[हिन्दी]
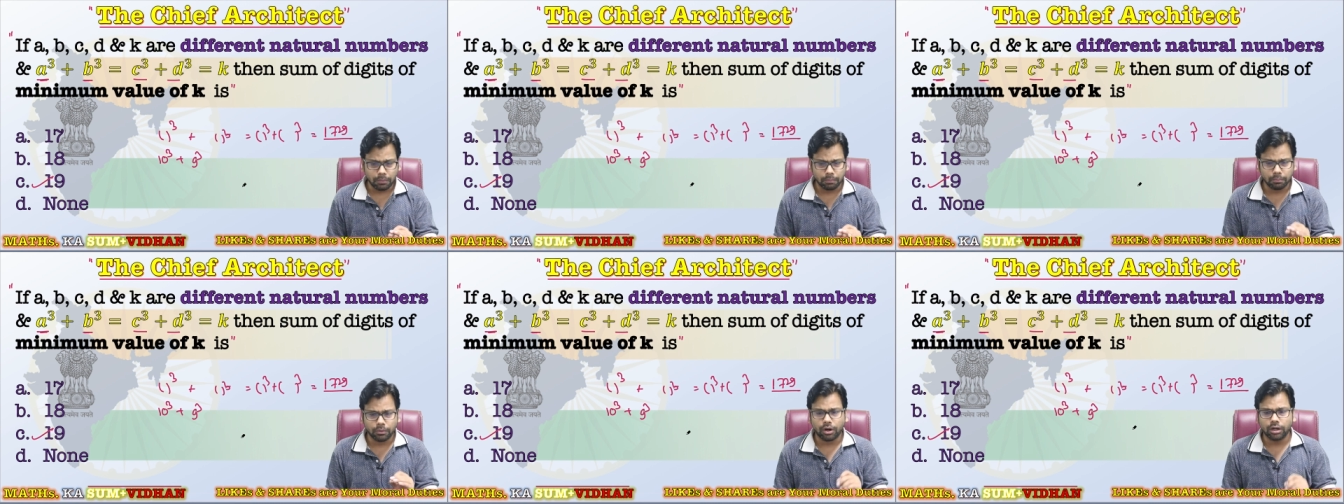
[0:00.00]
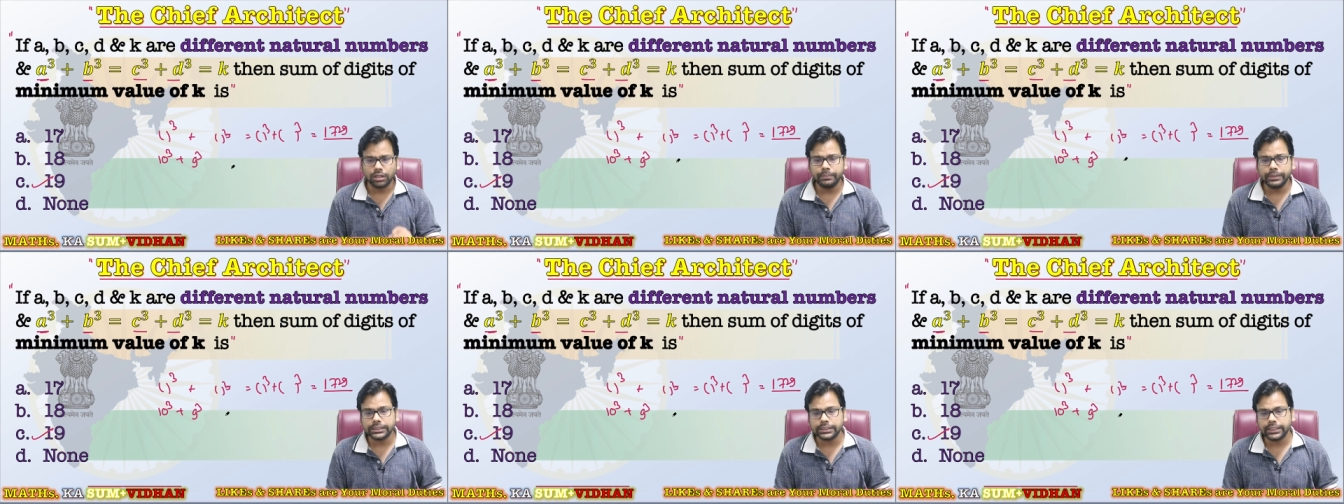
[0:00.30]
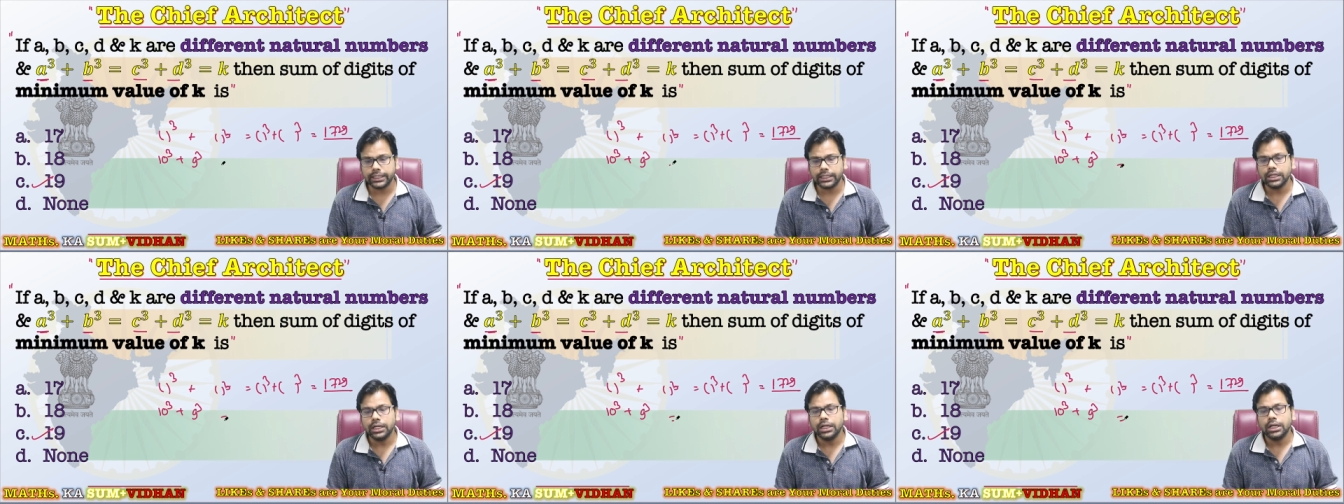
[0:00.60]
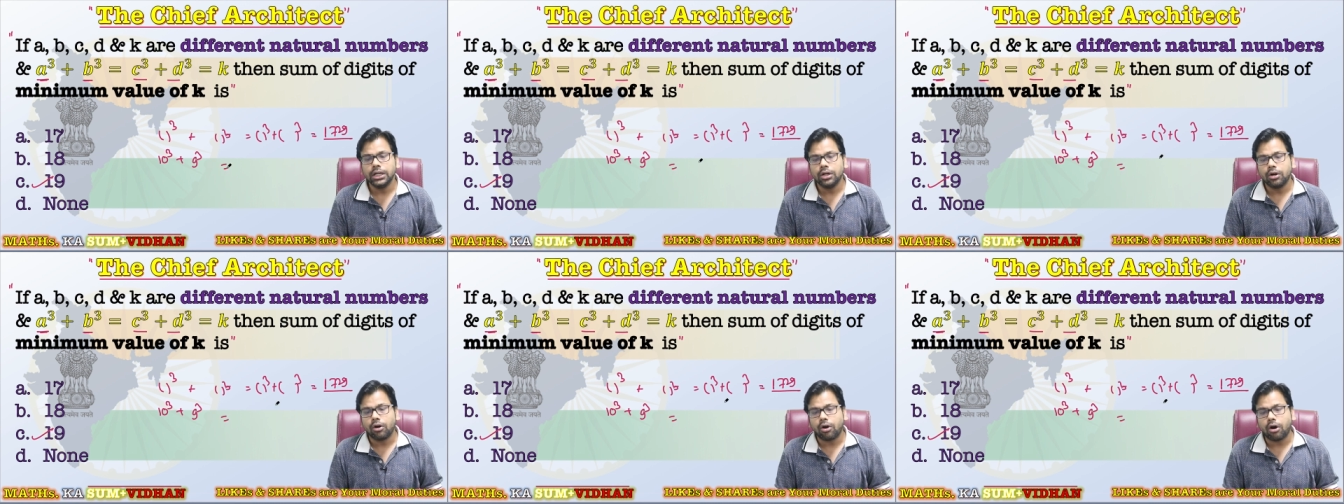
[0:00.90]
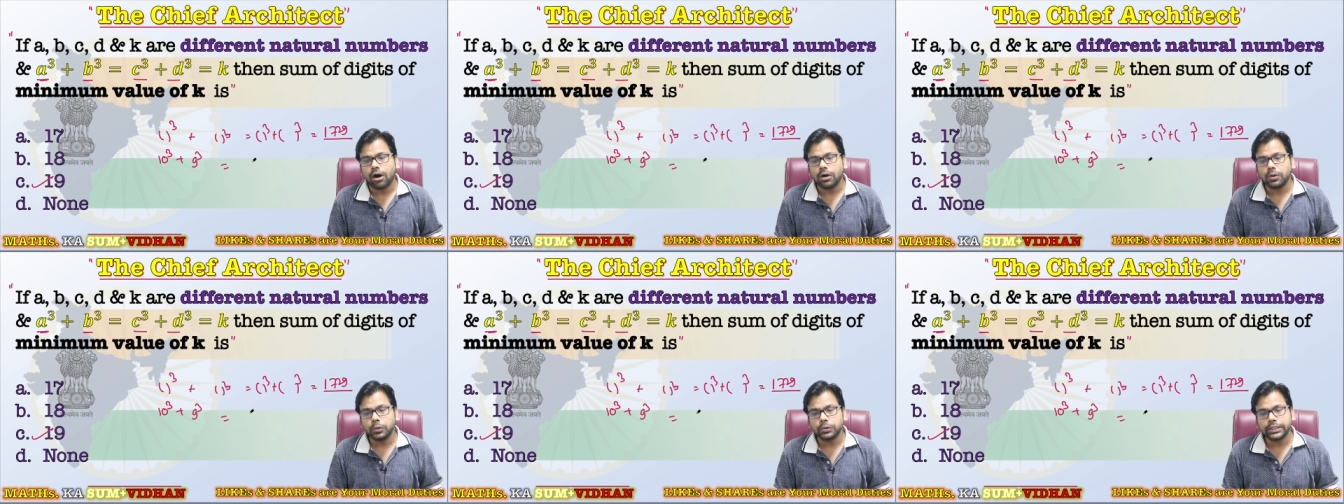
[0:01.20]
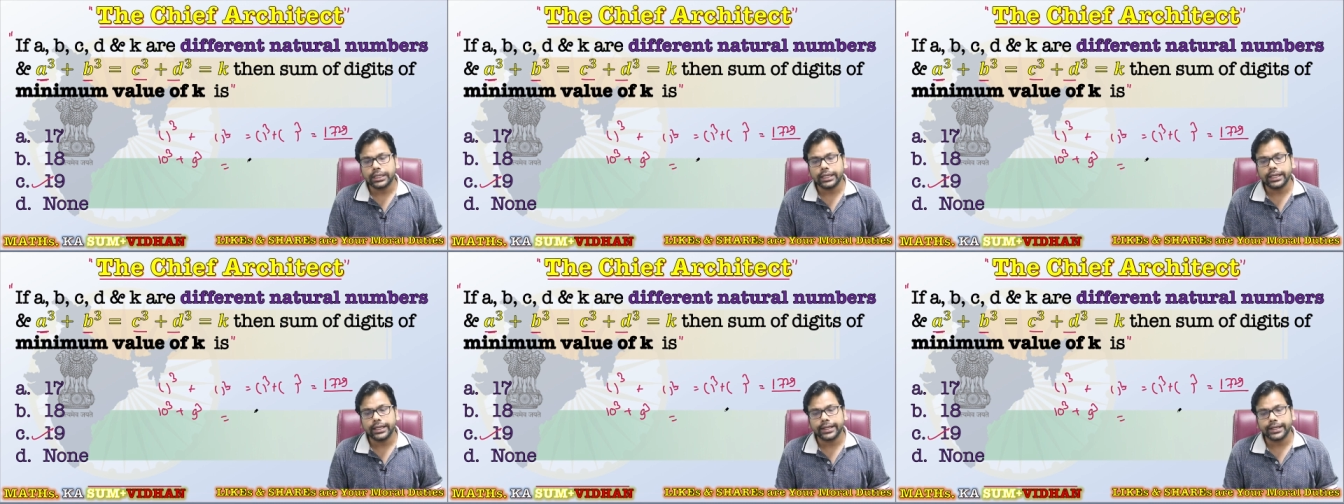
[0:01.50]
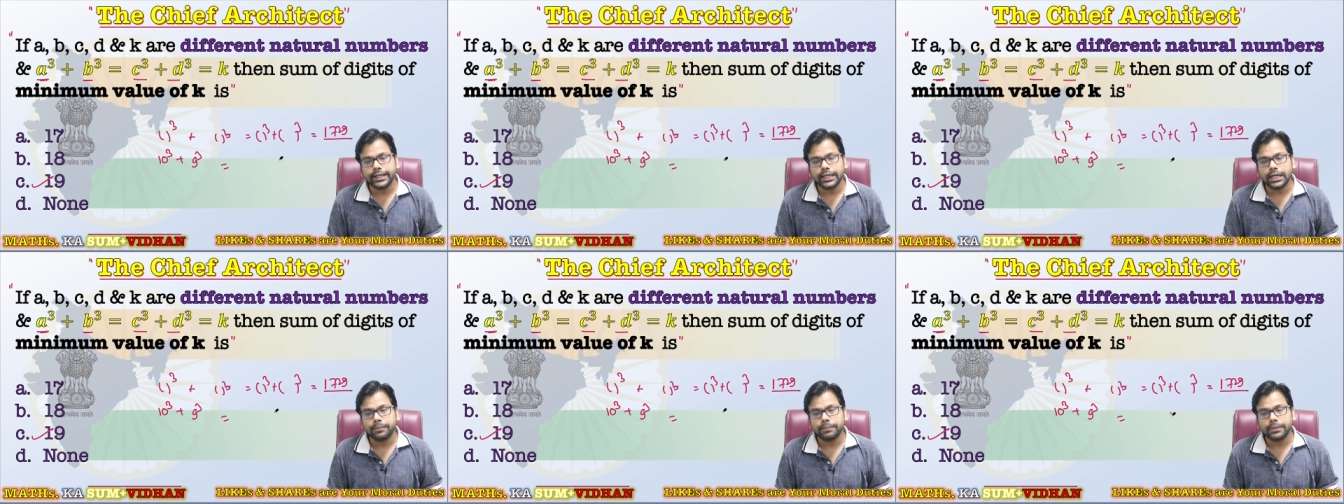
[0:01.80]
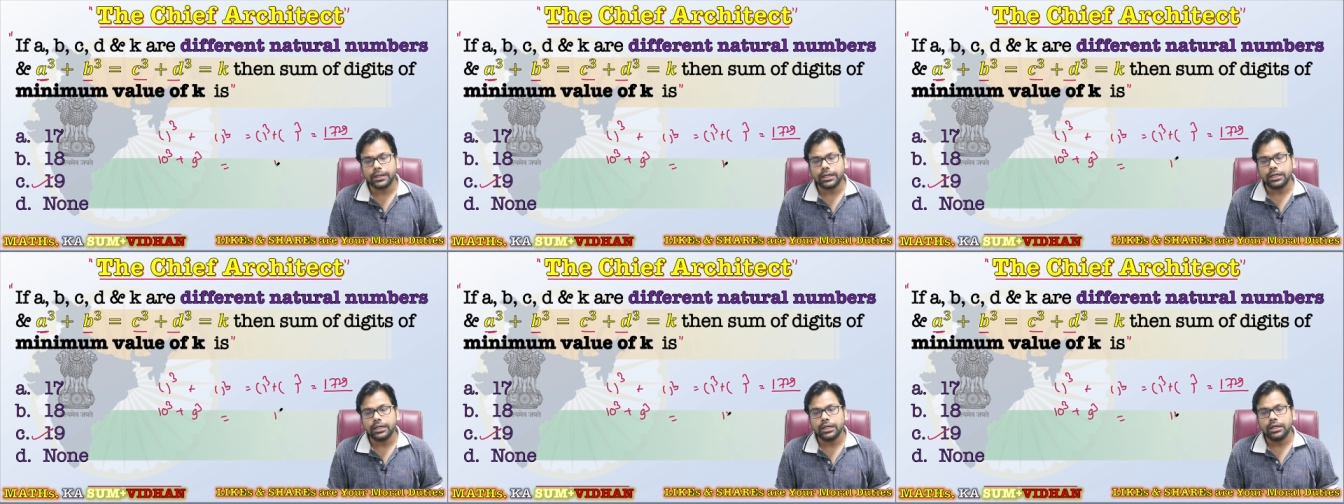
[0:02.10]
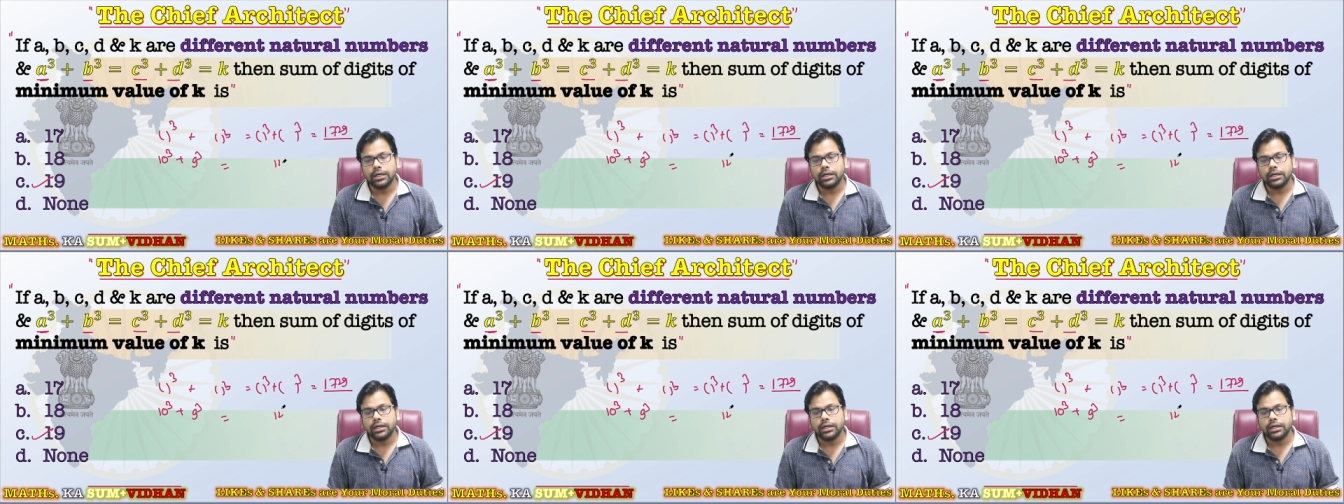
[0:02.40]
बहुत बेसिक और होता है क्या आपका